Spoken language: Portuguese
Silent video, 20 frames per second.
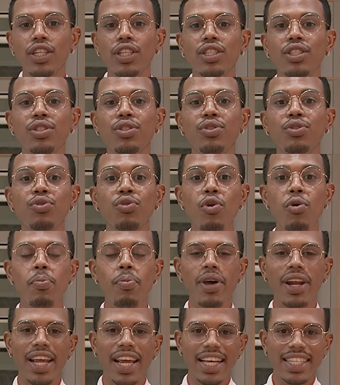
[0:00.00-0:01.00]

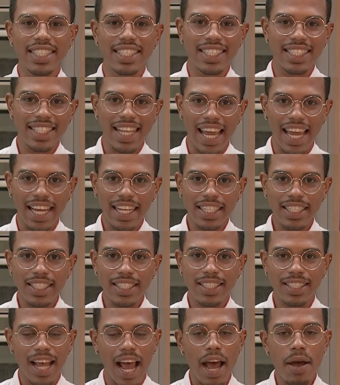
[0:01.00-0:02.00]
Super
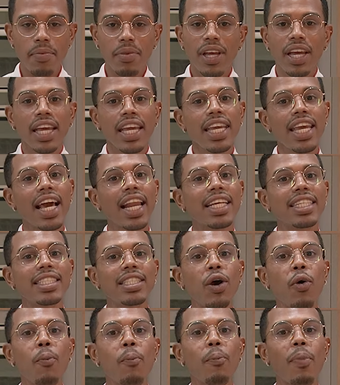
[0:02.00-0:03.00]
resistentes, tá? E elas
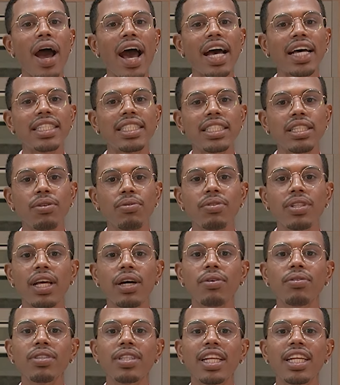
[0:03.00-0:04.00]
não passam,
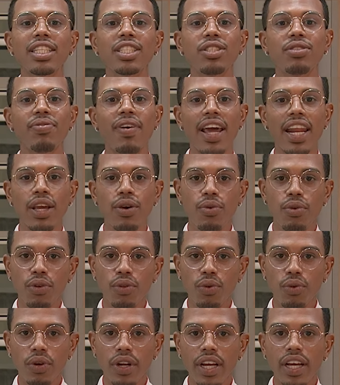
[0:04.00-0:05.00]
não transferem
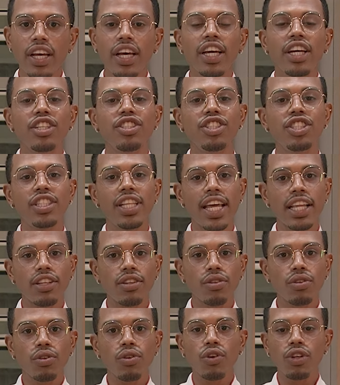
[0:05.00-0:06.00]
gordura de
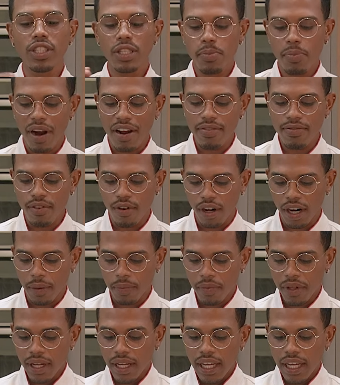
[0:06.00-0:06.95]
dentro do doce para fora.